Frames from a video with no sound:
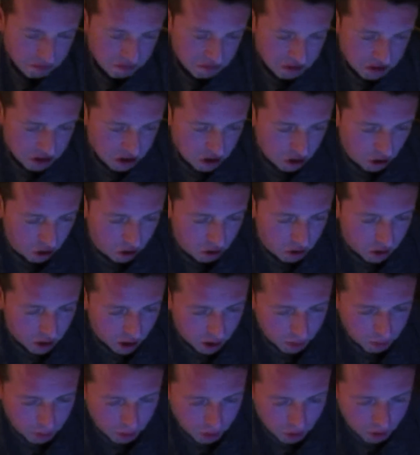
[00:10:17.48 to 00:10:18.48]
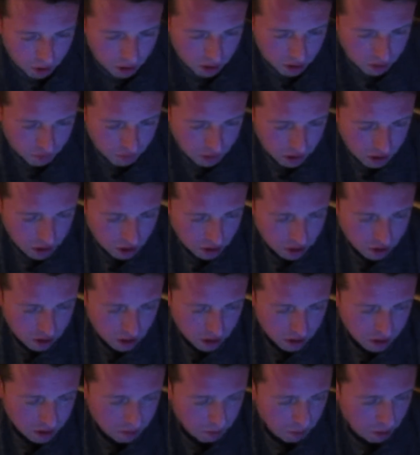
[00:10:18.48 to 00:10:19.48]
100 albo 200
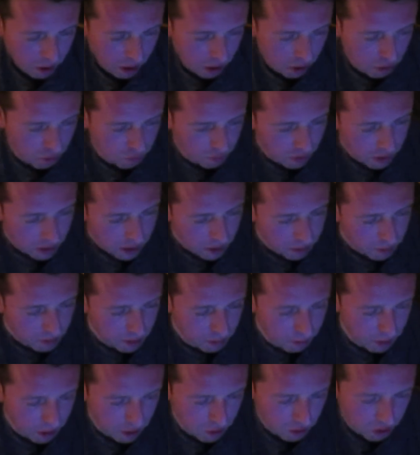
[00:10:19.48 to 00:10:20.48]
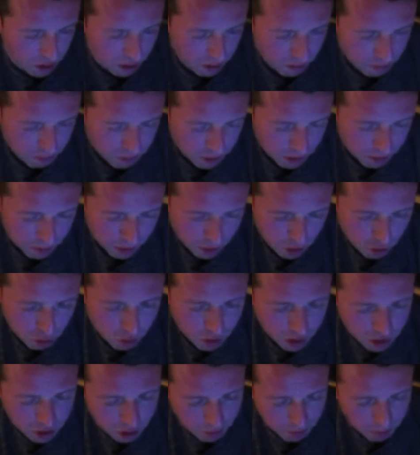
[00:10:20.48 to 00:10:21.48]
tysięcy Polaków przemarszuje,
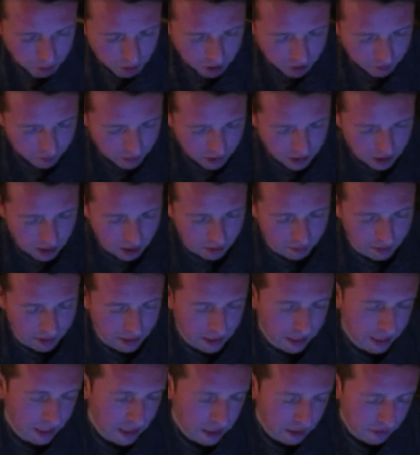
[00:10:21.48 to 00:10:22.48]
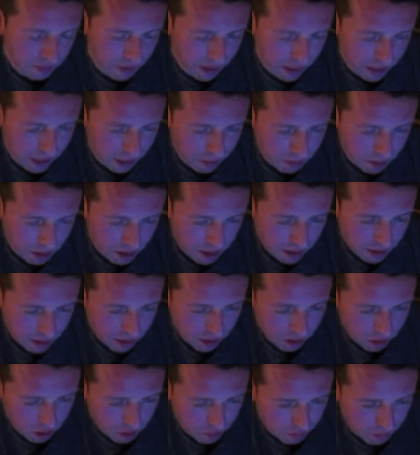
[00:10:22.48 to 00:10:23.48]
przemarszuje sobie przez Warszawę z flagami
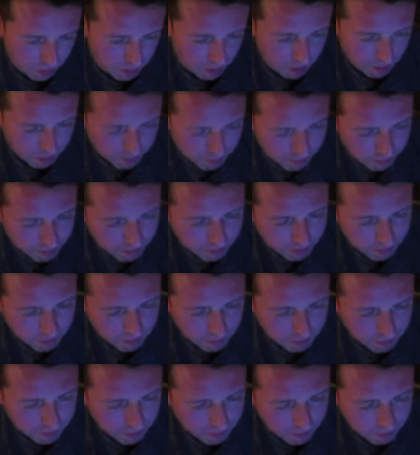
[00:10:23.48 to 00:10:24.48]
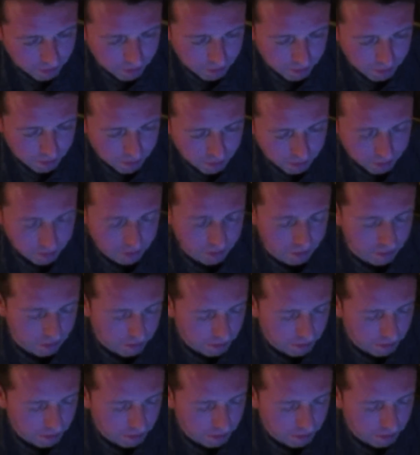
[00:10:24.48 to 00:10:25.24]
narodowymi. Hmm.